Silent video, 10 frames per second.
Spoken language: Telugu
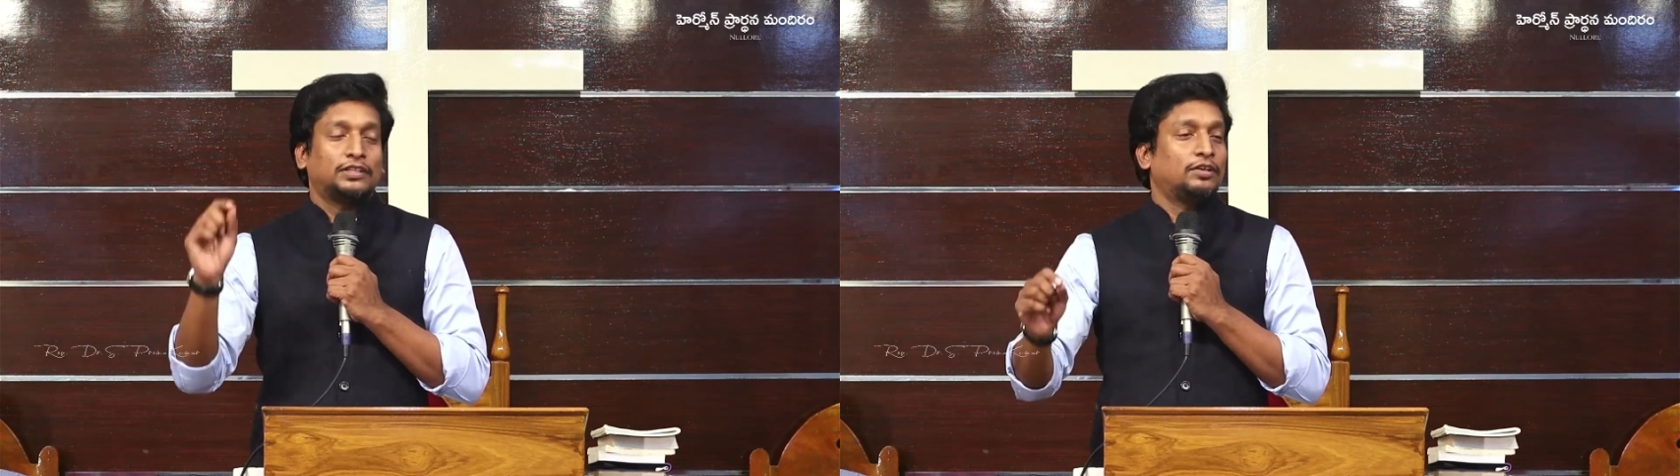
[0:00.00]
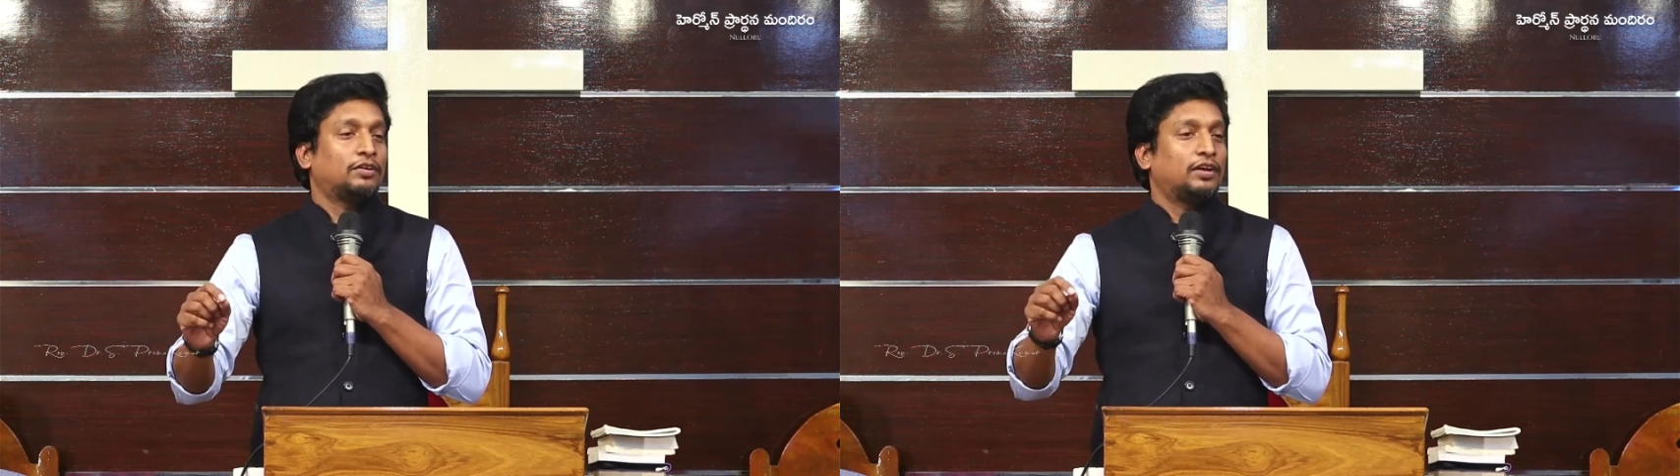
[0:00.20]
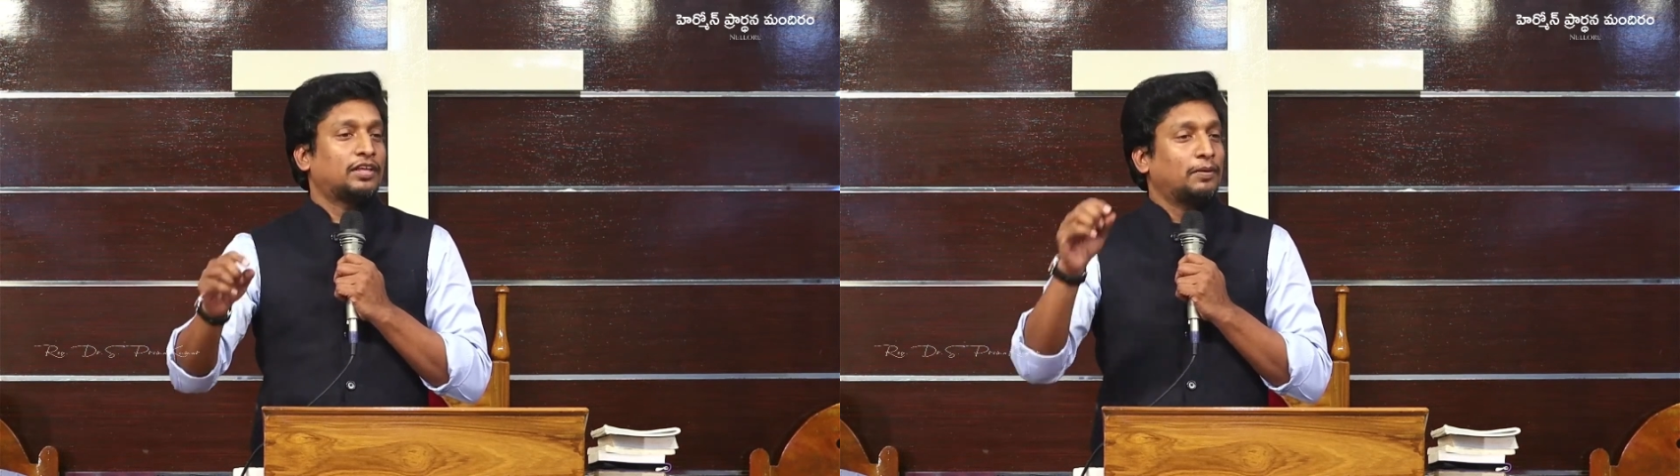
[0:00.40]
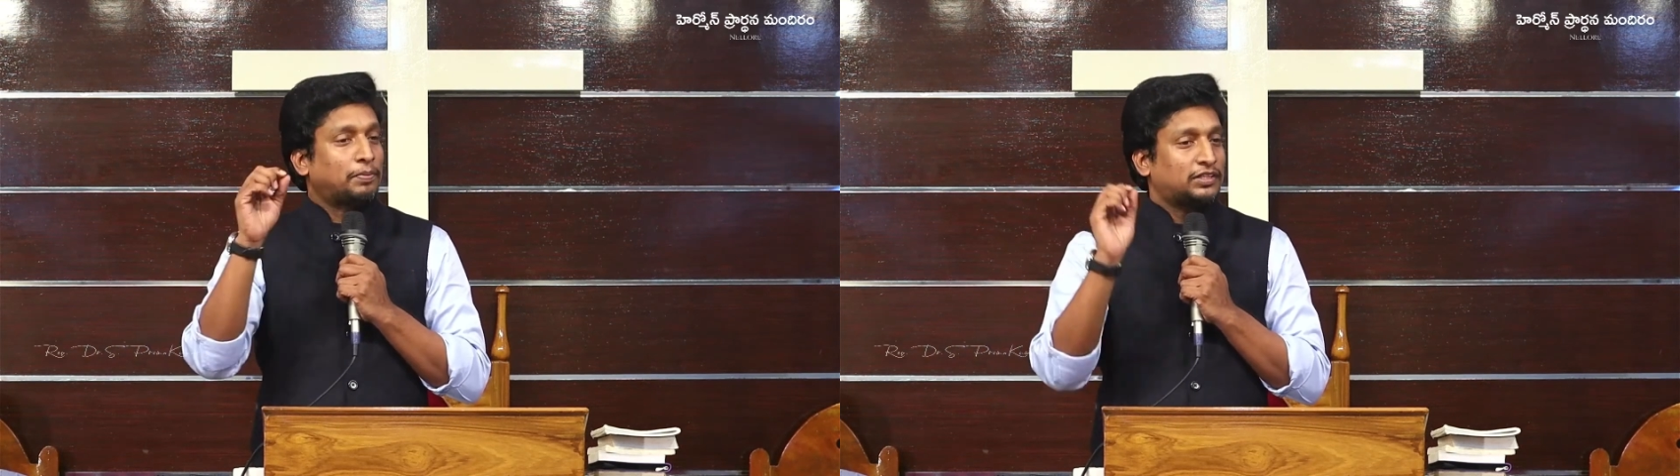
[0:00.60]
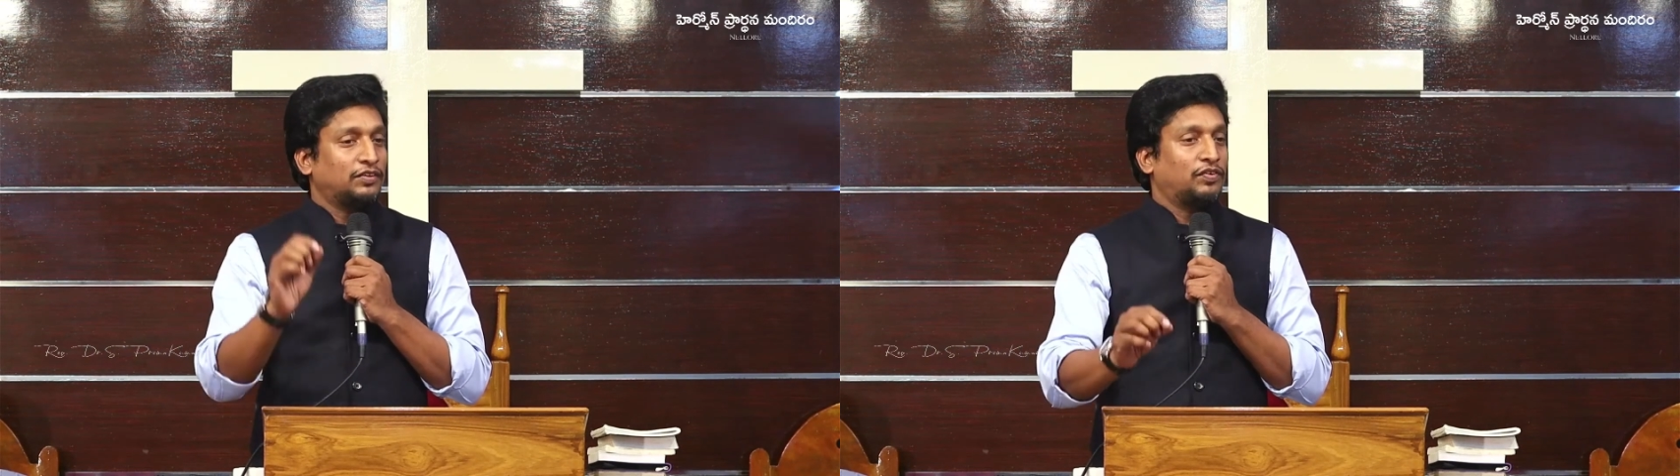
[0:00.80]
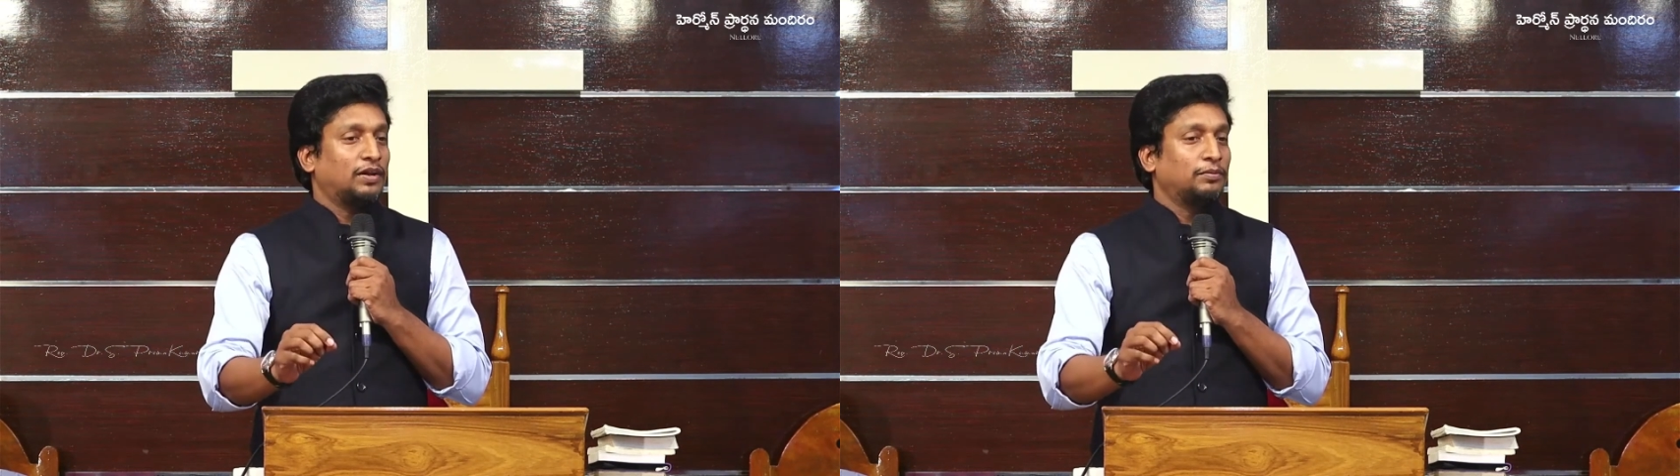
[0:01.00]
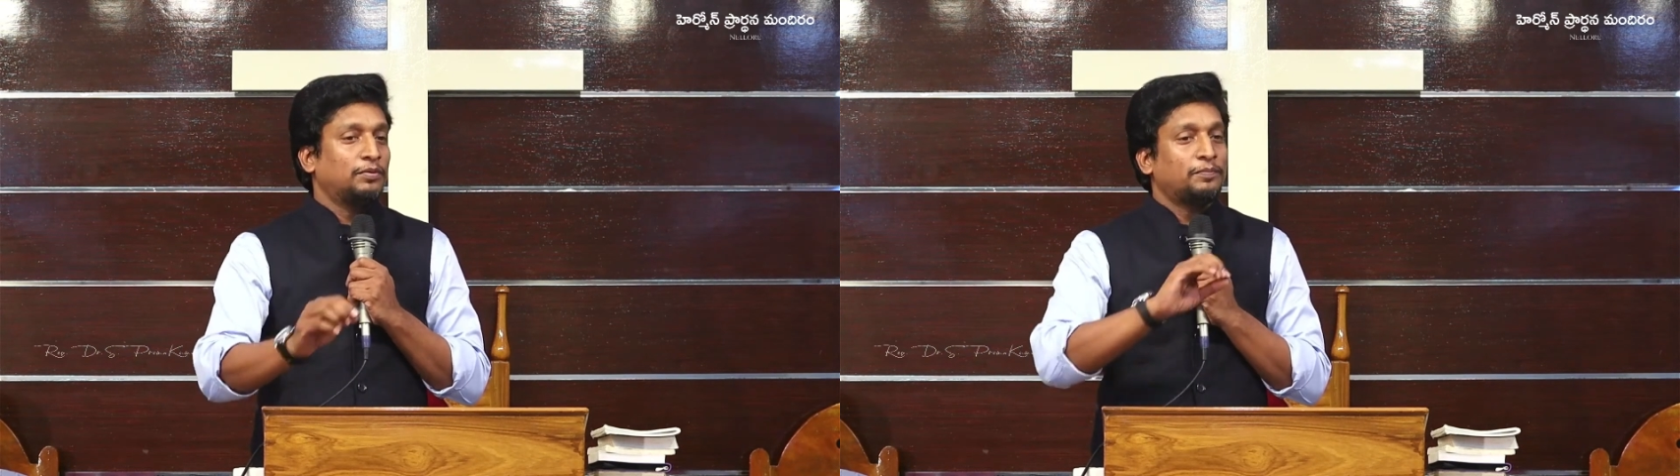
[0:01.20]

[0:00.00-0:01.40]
ఒక్కడికి ప్రతిఫలము